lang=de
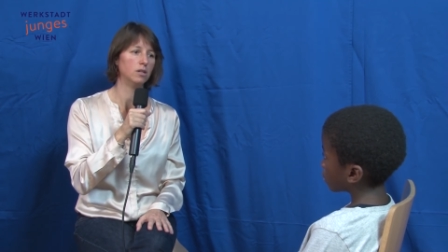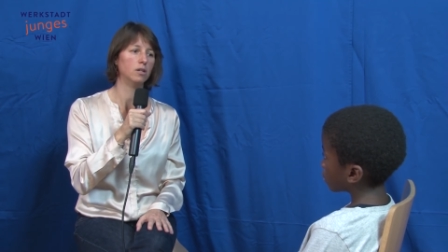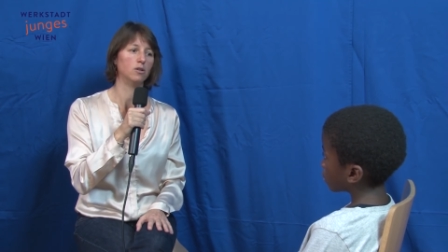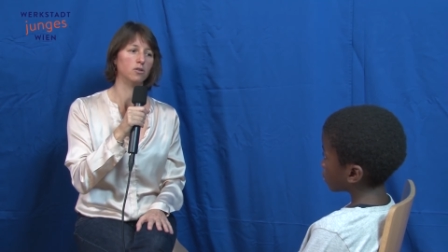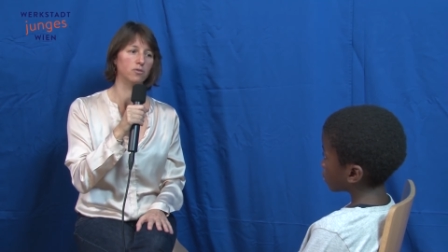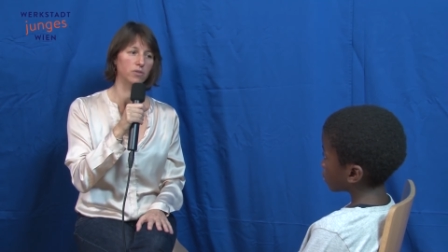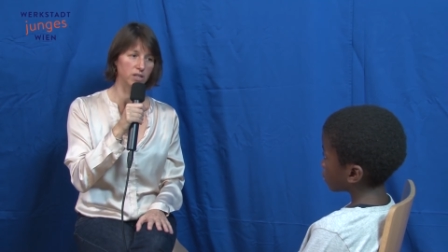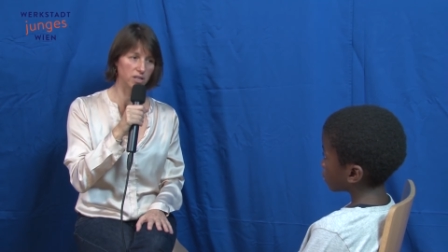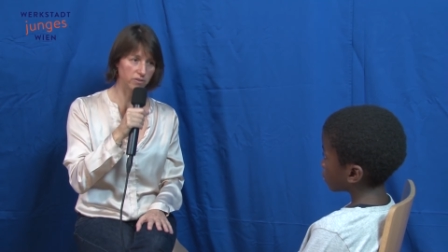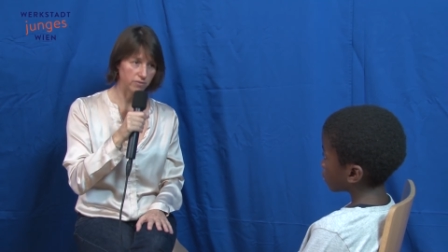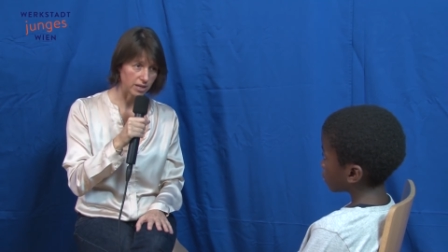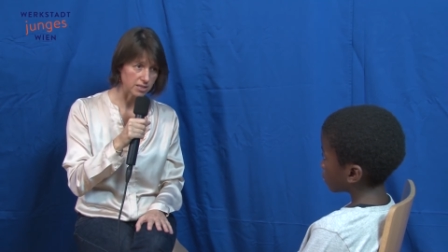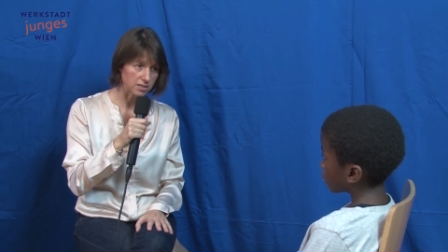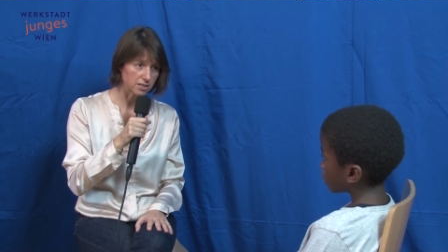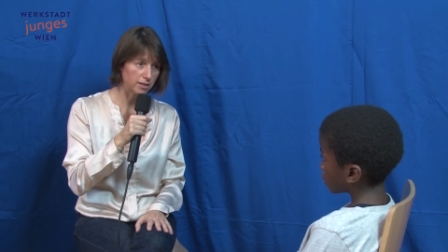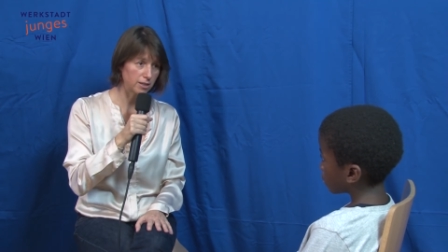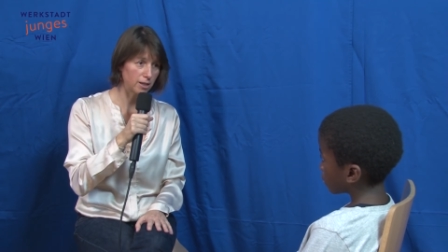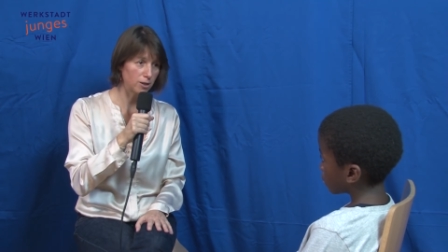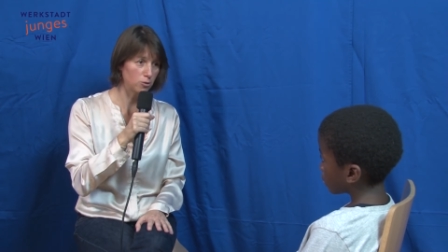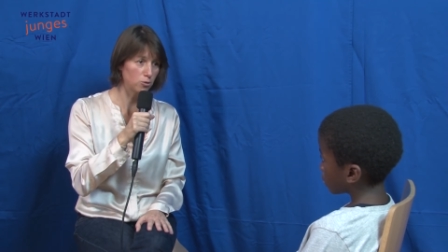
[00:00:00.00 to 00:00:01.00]
Und wenn die
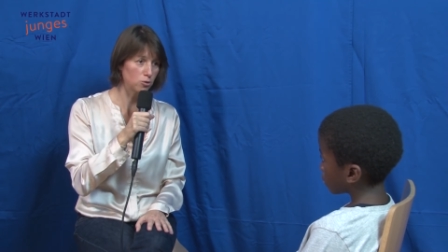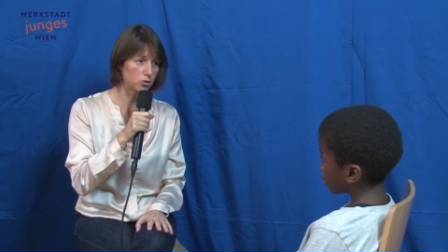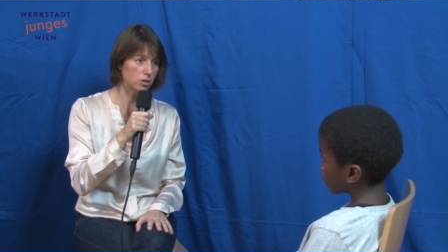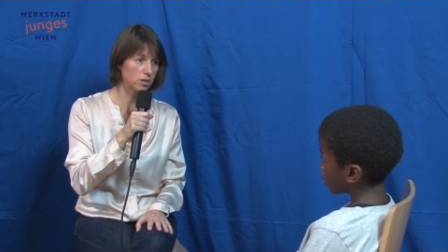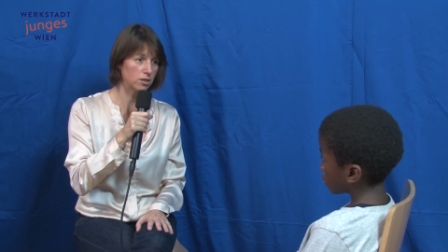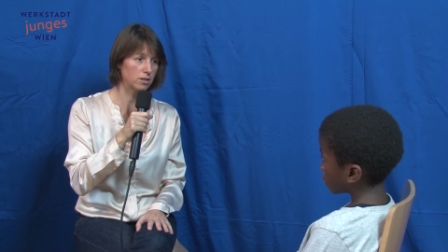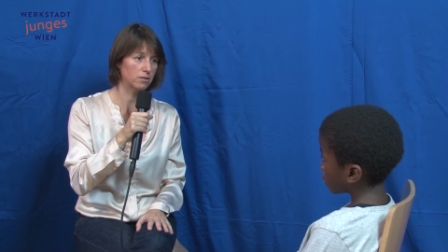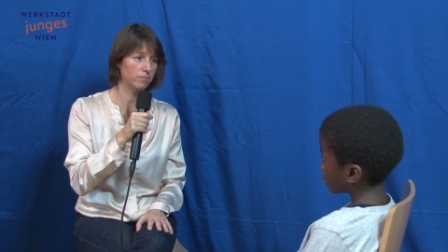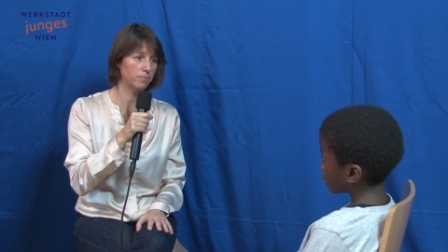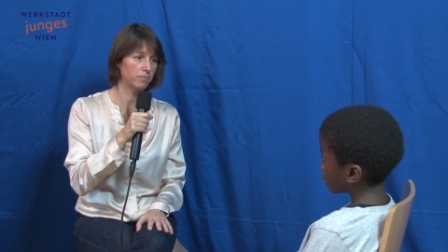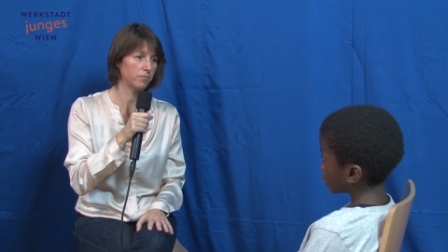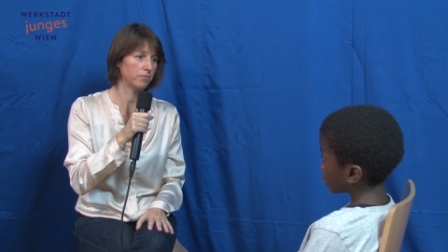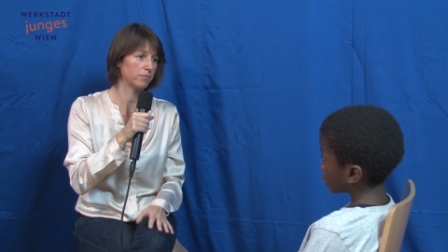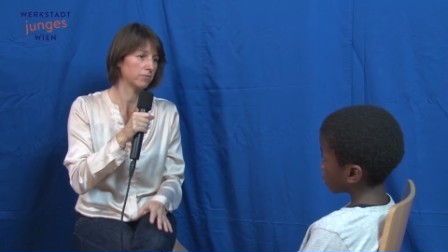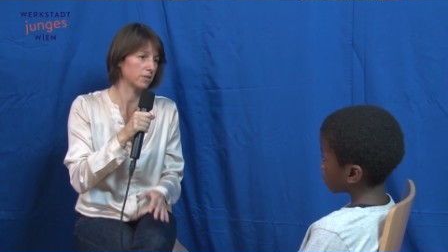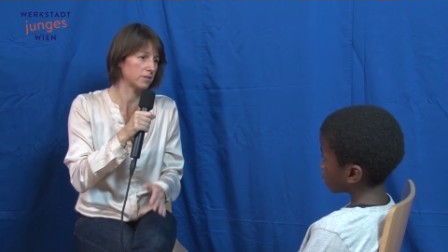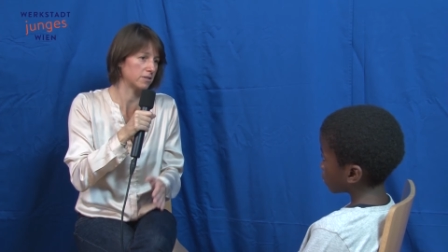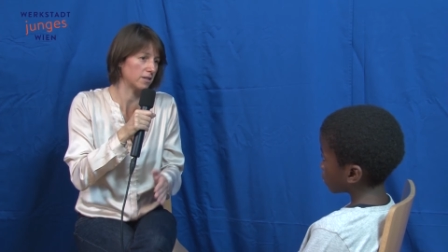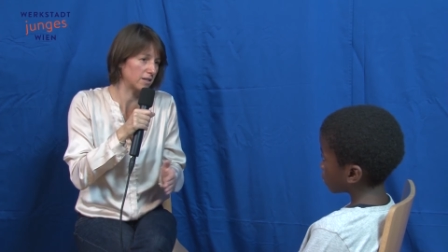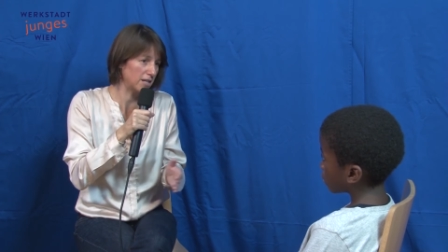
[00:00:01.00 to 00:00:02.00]
Wasseranalyse
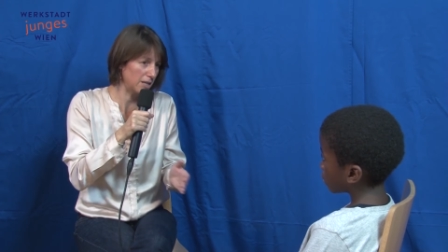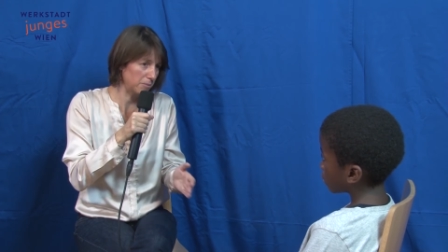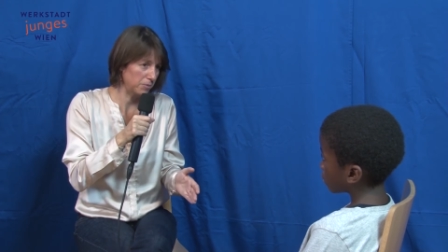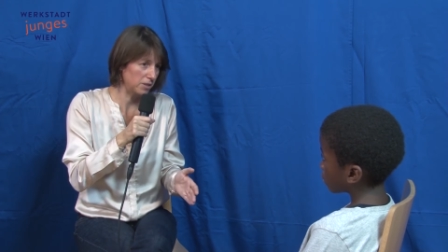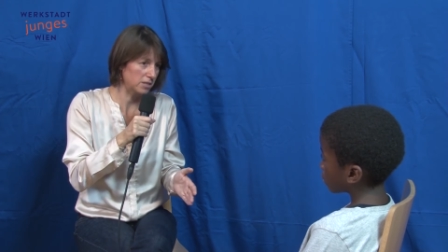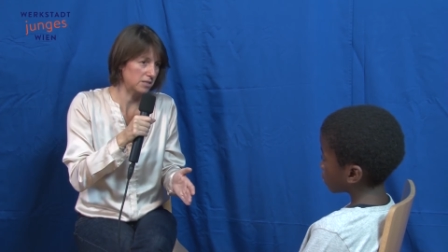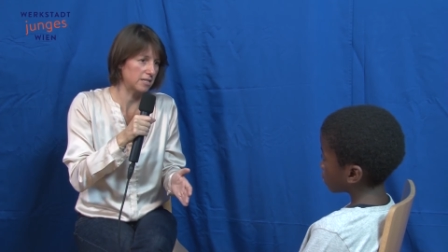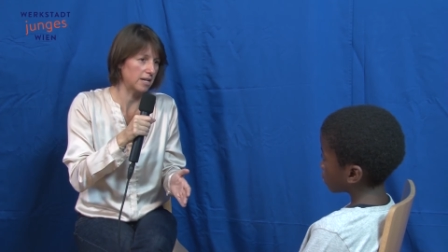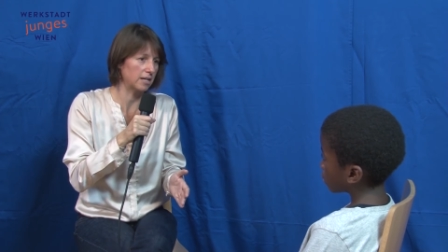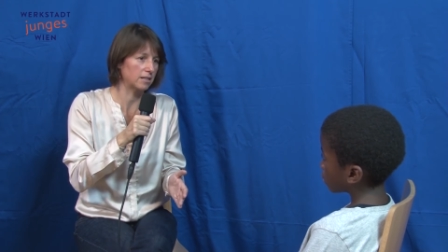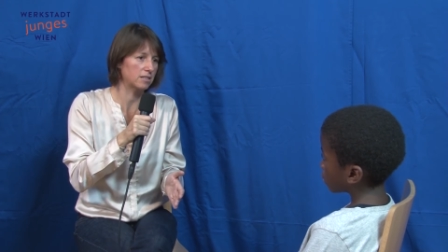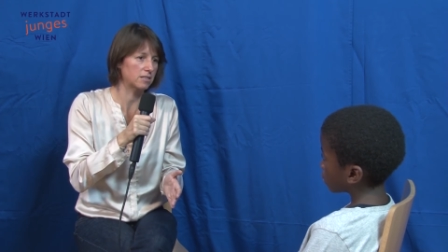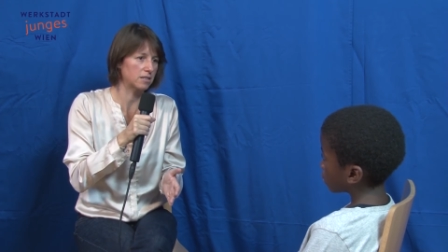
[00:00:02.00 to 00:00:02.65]
das Ergebnis zeigt,